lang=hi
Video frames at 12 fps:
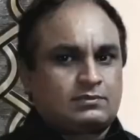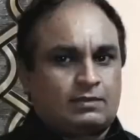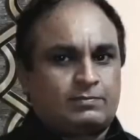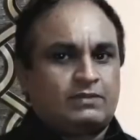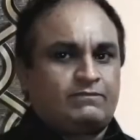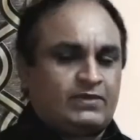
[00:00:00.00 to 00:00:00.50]

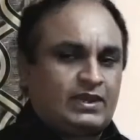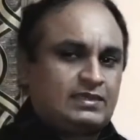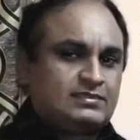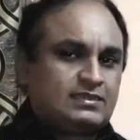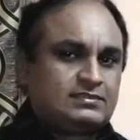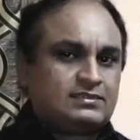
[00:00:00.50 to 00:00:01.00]
खबरें
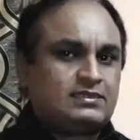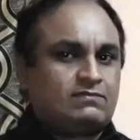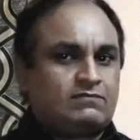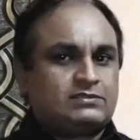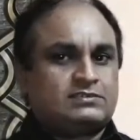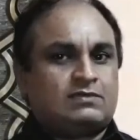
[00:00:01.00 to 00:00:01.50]
फैलाई जाती
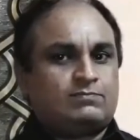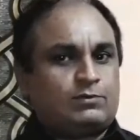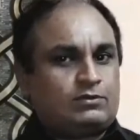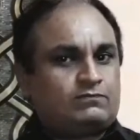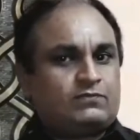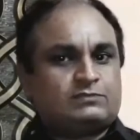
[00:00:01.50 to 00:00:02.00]
हैं व्हाट्सएप
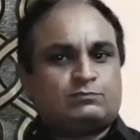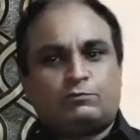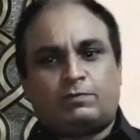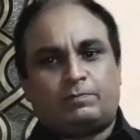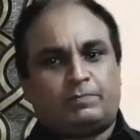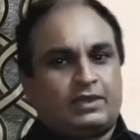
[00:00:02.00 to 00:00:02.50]
और
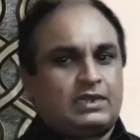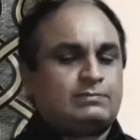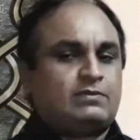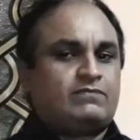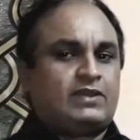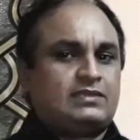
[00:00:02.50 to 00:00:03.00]
फेसबुक पर पहले
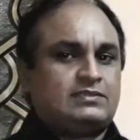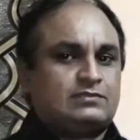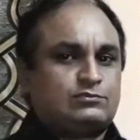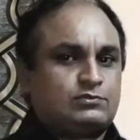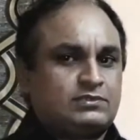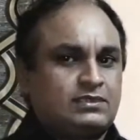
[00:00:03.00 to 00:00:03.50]
भी फैलाई
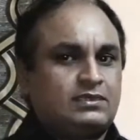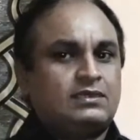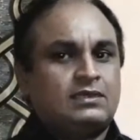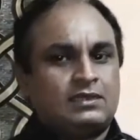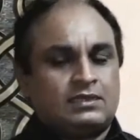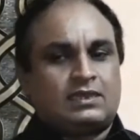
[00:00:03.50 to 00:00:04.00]
जा चुकी हैं
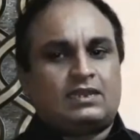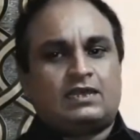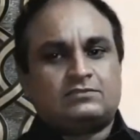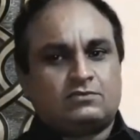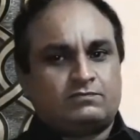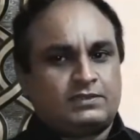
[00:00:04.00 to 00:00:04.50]
कि एल
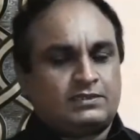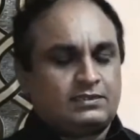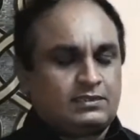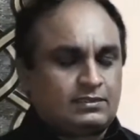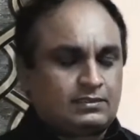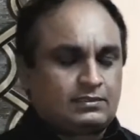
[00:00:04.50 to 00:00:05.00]
ऑफ
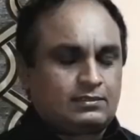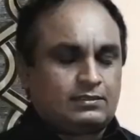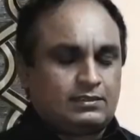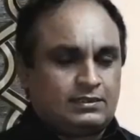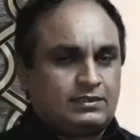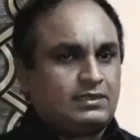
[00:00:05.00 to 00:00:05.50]

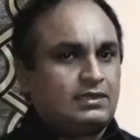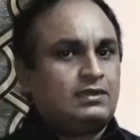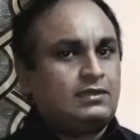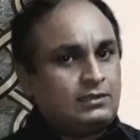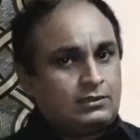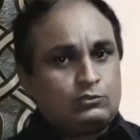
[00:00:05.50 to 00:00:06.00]
इंडिया
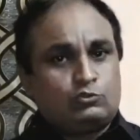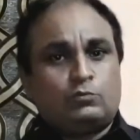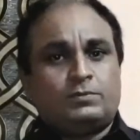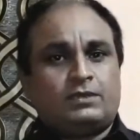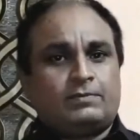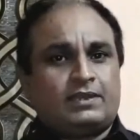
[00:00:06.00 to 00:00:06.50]

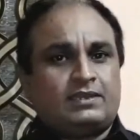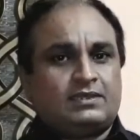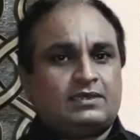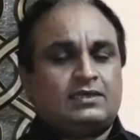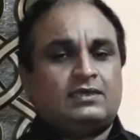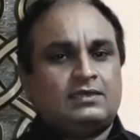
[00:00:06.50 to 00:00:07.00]
डूबने
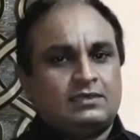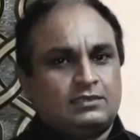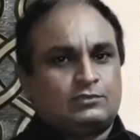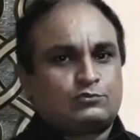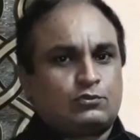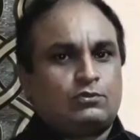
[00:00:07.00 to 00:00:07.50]
वाली है
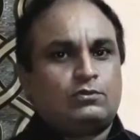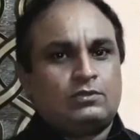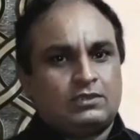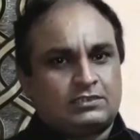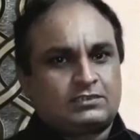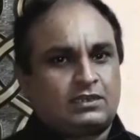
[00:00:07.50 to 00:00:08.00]
इसको
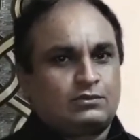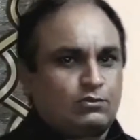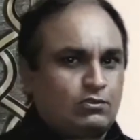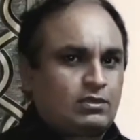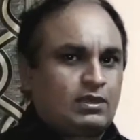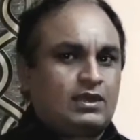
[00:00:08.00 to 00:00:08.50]
इतने
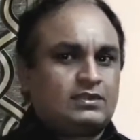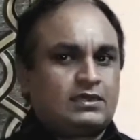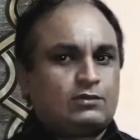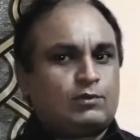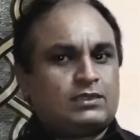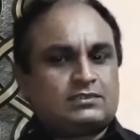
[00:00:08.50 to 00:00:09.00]
करोड़ का
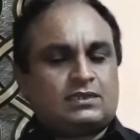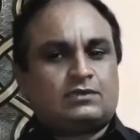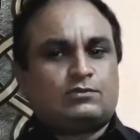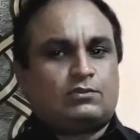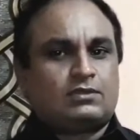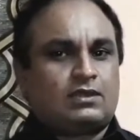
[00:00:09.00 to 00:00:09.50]
घाटा हुआ इतने
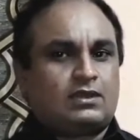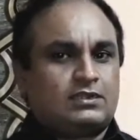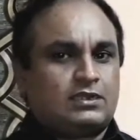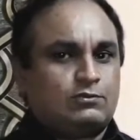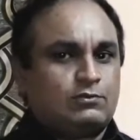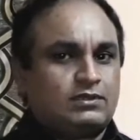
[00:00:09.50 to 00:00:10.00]
करोड़ का
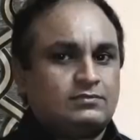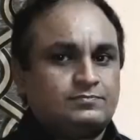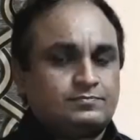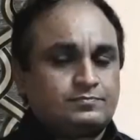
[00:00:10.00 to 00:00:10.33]
घाटा हुआ